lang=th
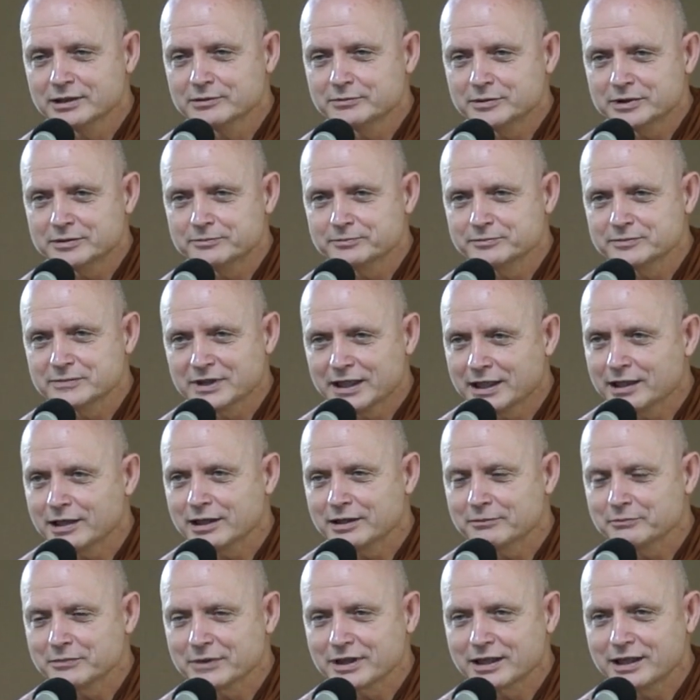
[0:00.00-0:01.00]
ว่ามน่า
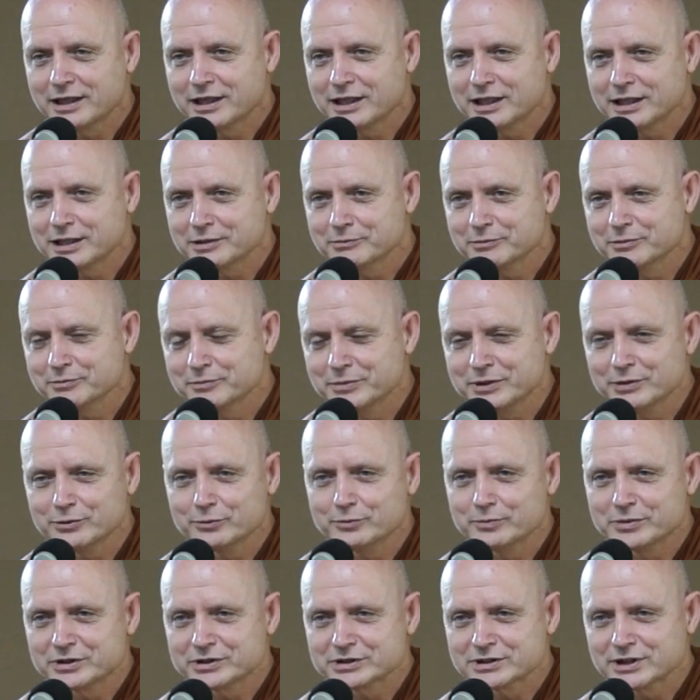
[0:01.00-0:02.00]
รำคาญมันเป็นอุ
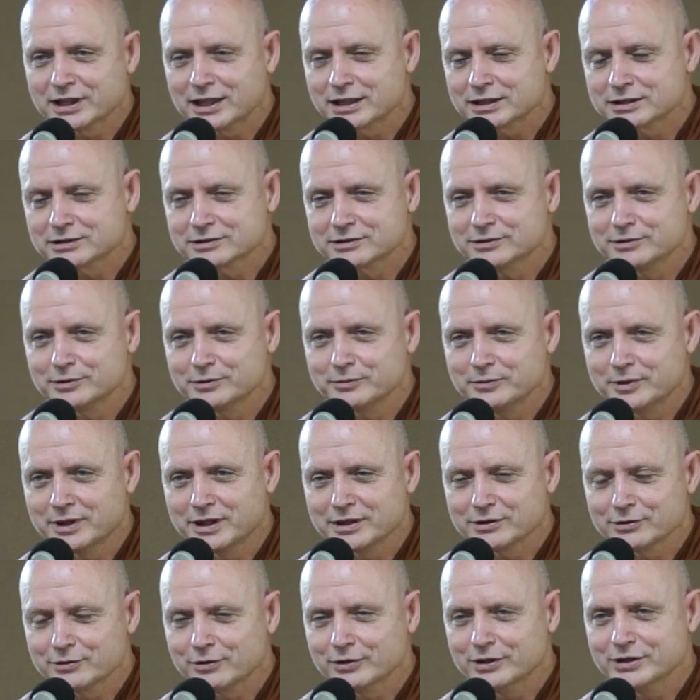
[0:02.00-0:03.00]
ปสรรค หรือว่า
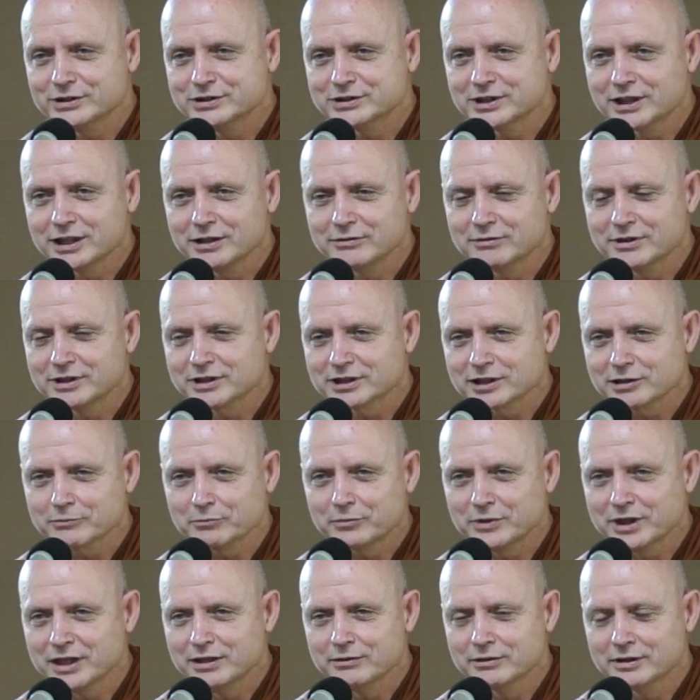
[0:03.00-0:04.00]
น้อยใจว่าทำไม